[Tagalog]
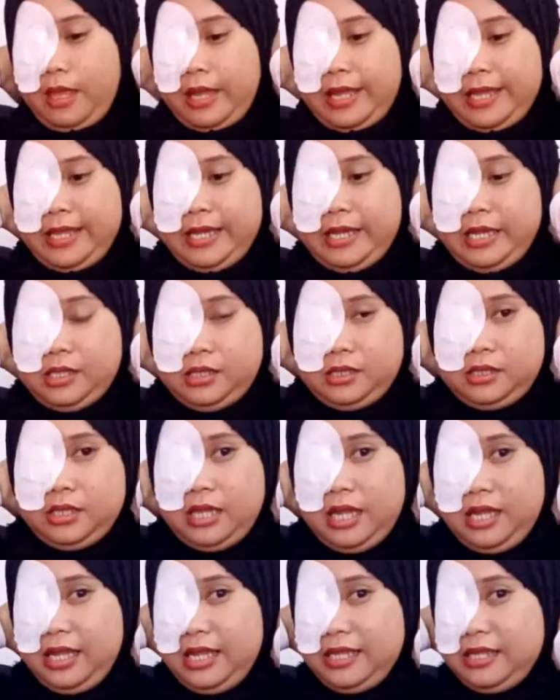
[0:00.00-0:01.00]
Ayan,
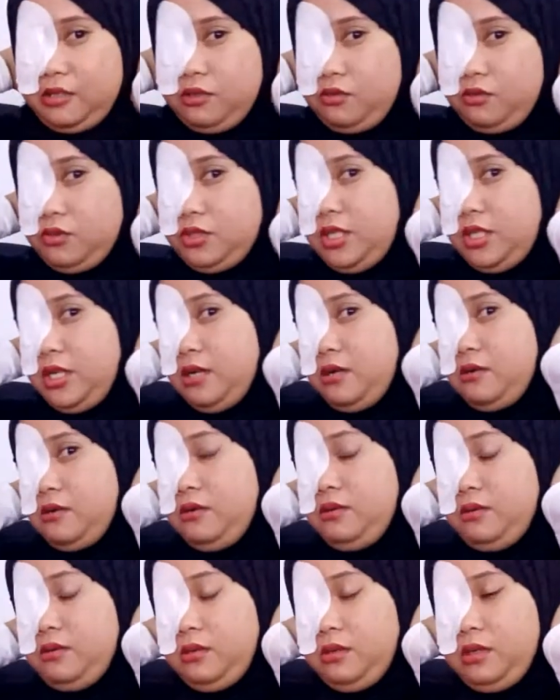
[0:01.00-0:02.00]
hanggang dito siya. Oh.